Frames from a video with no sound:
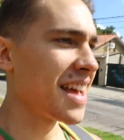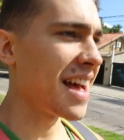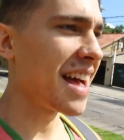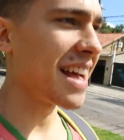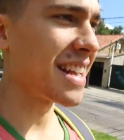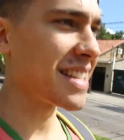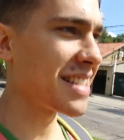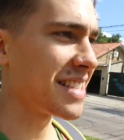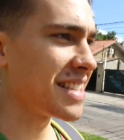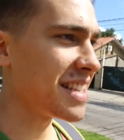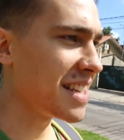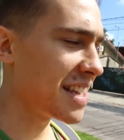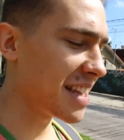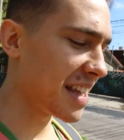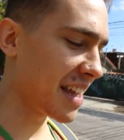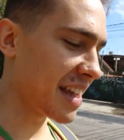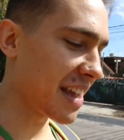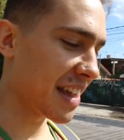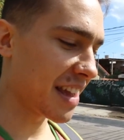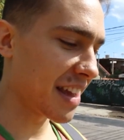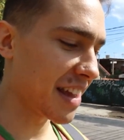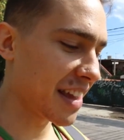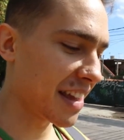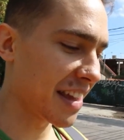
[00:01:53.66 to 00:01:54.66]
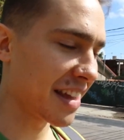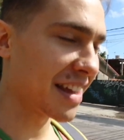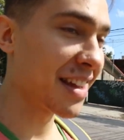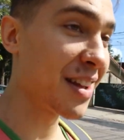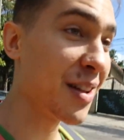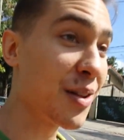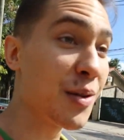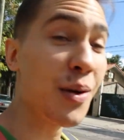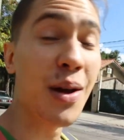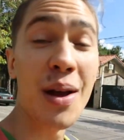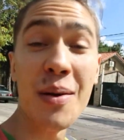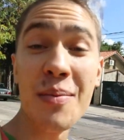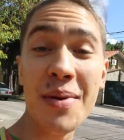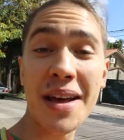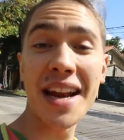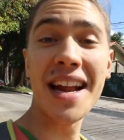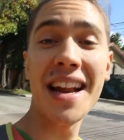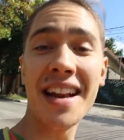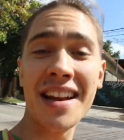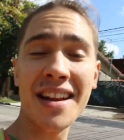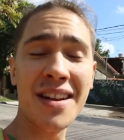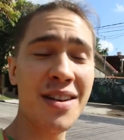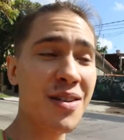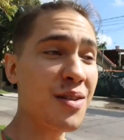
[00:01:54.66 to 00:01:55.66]
Así que tuve que
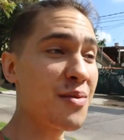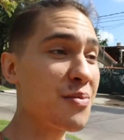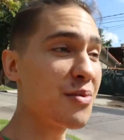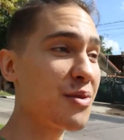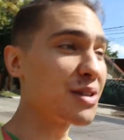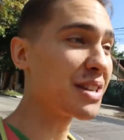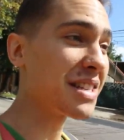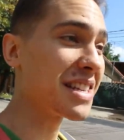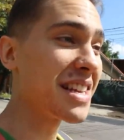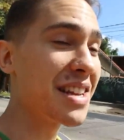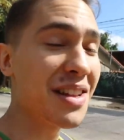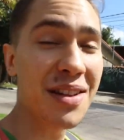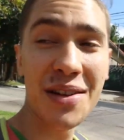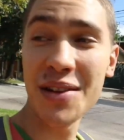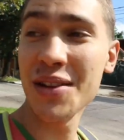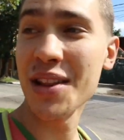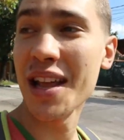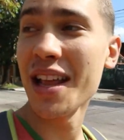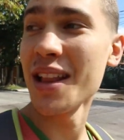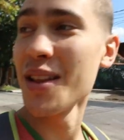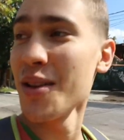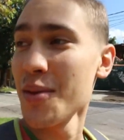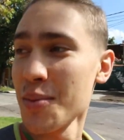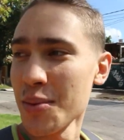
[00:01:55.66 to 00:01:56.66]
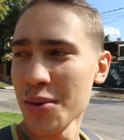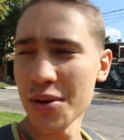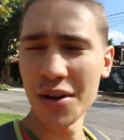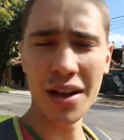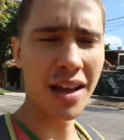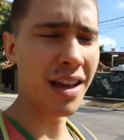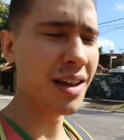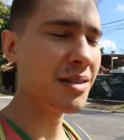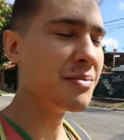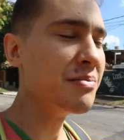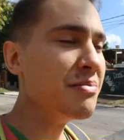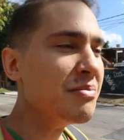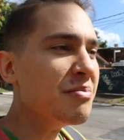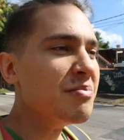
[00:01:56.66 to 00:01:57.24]
parar, no pude seguir tratando porque